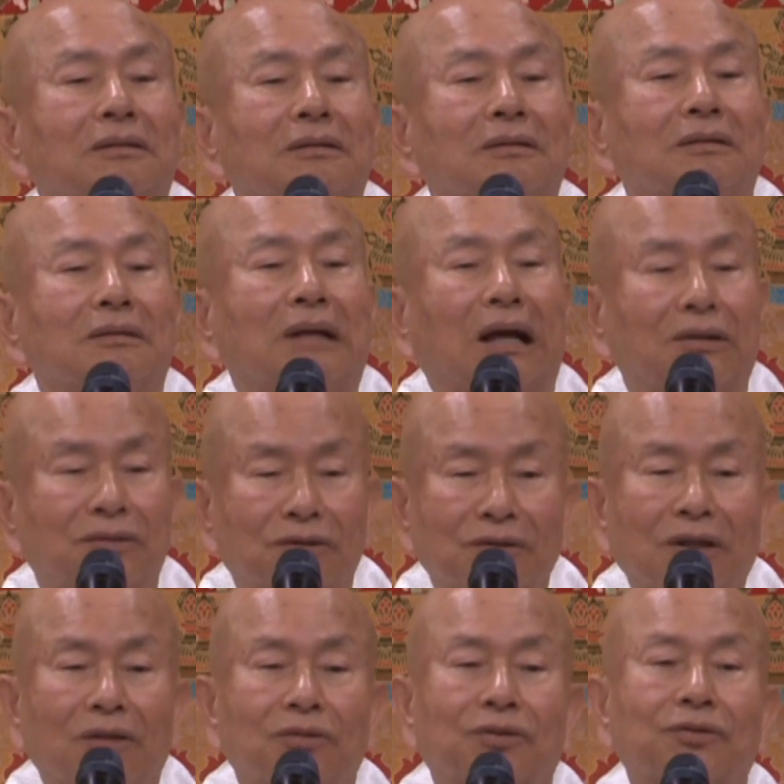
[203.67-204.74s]
他知
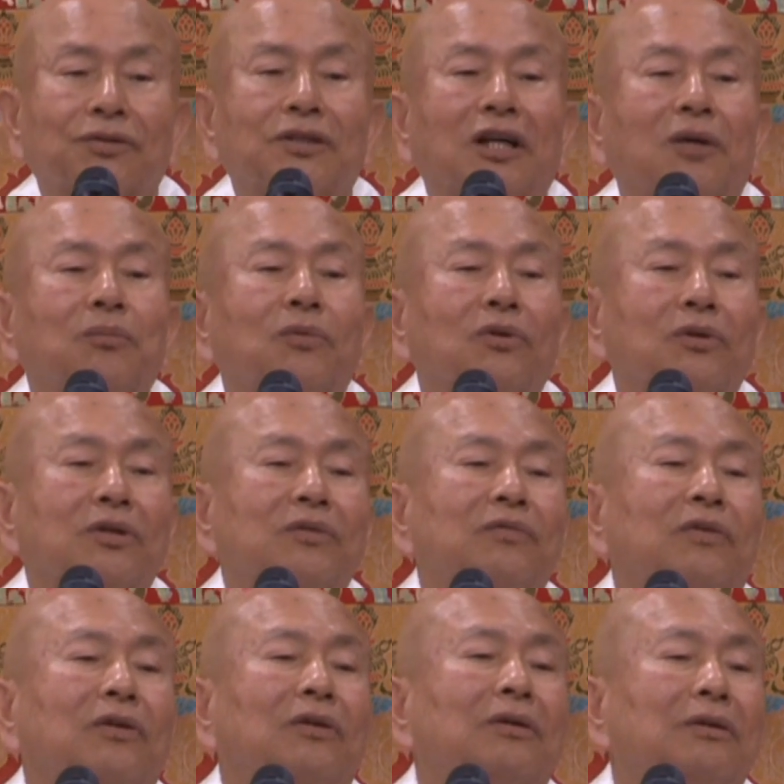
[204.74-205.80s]
道释迦牟尼
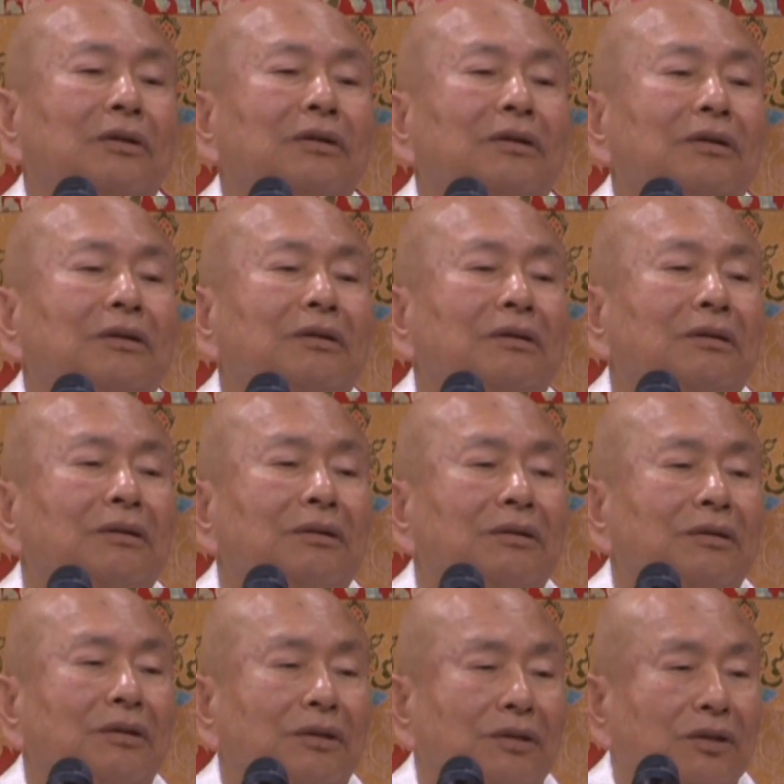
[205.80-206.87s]
佛
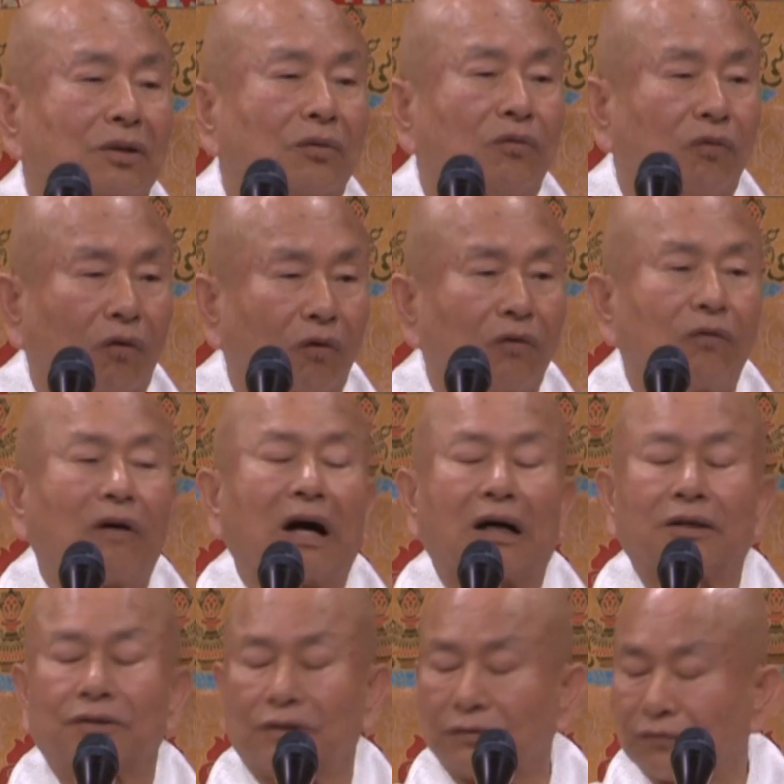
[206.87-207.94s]
的这个佛法
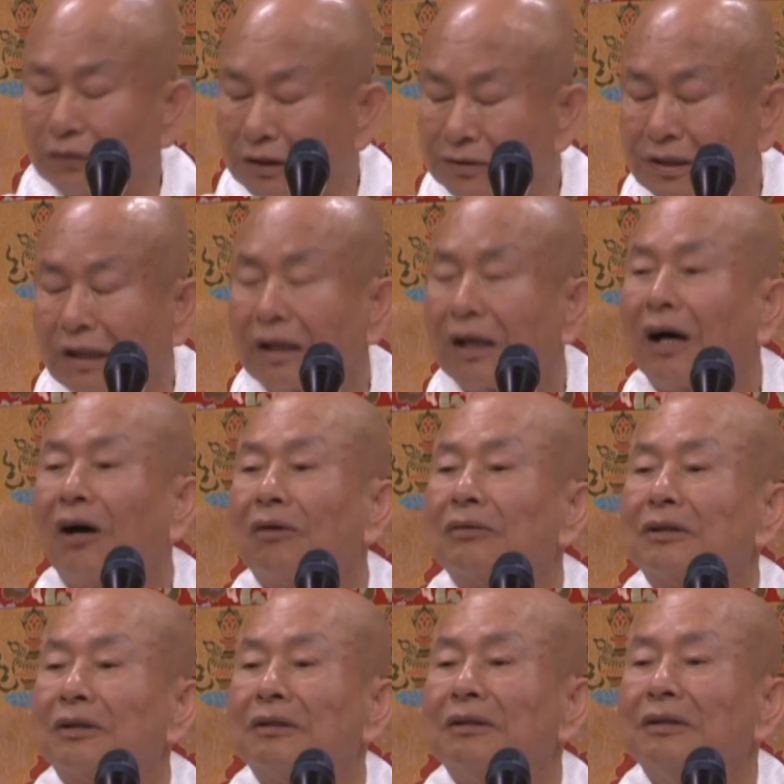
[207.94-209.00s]
是非常好的。
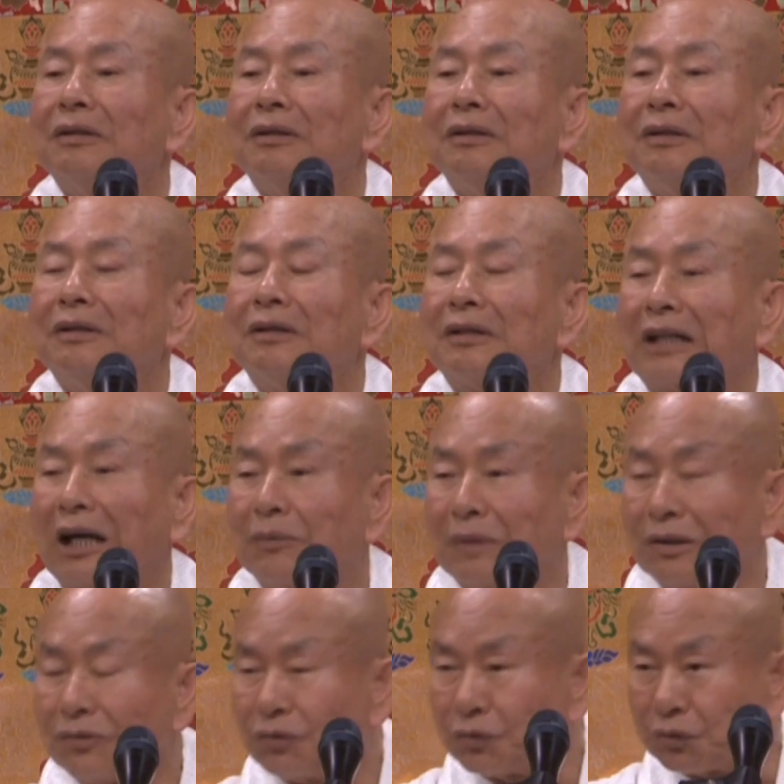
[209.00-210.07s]
他们
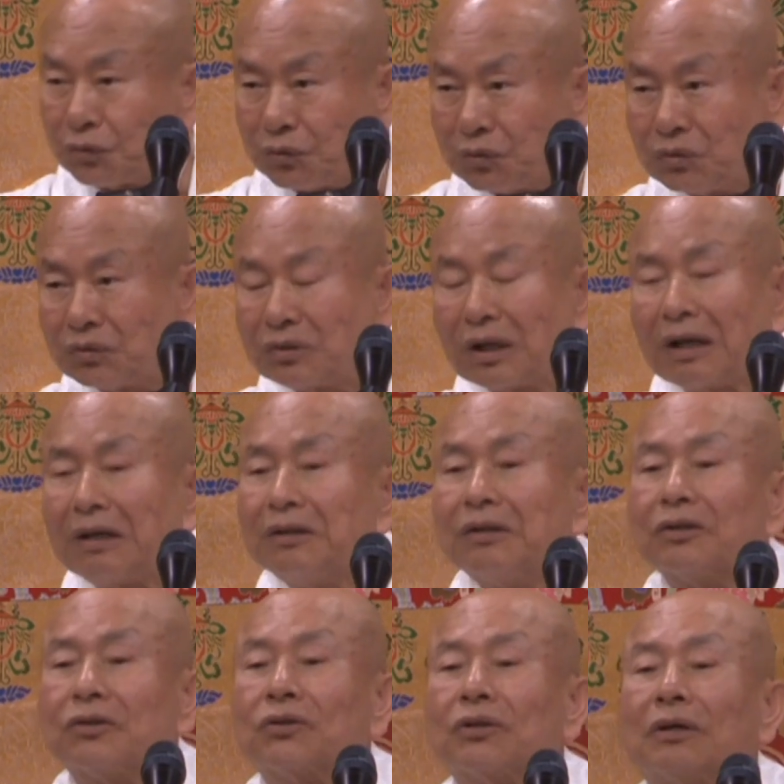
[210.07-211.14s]
虚代的
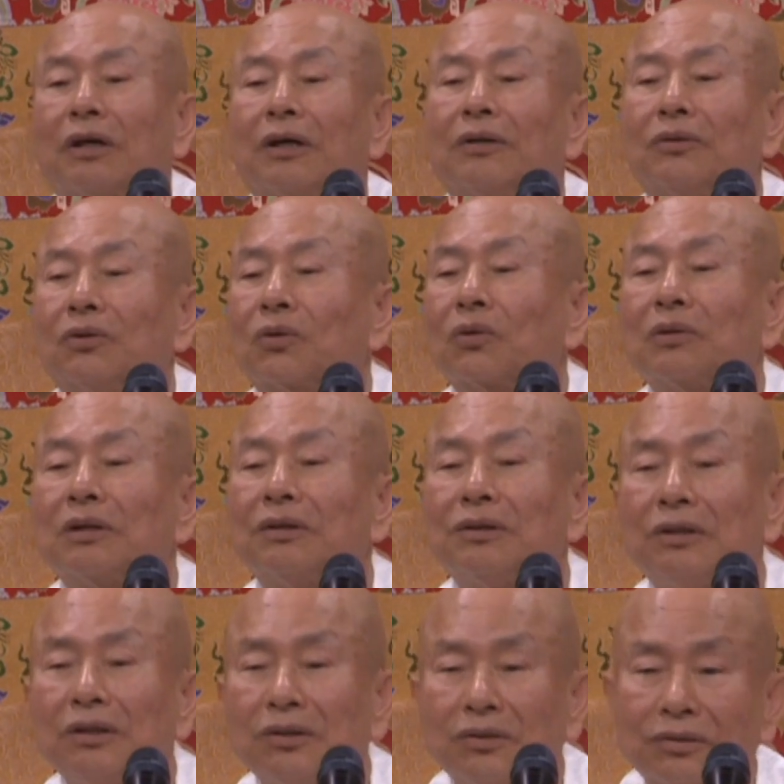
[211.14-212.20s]
很多的
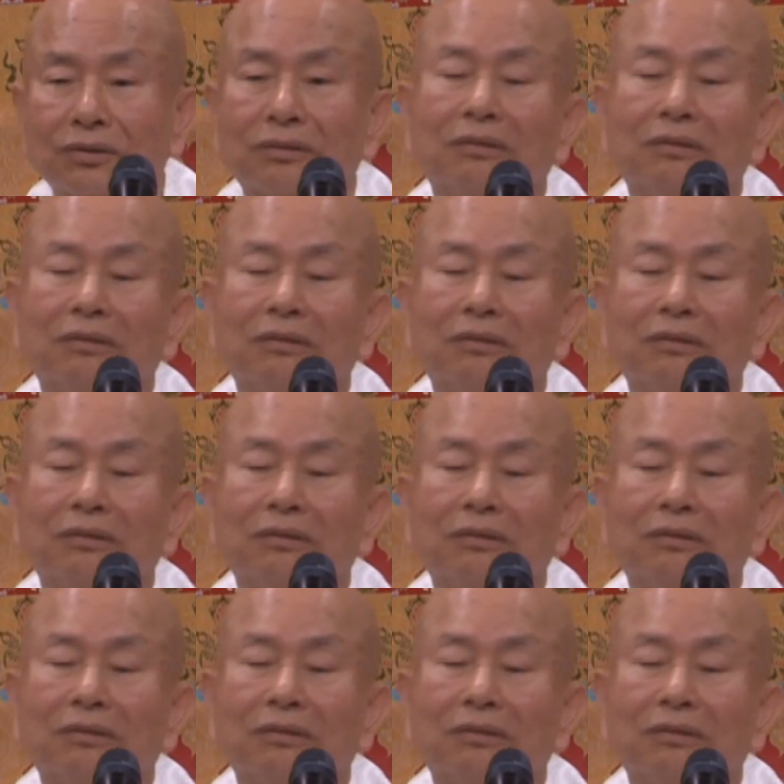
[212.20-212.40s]
弟子，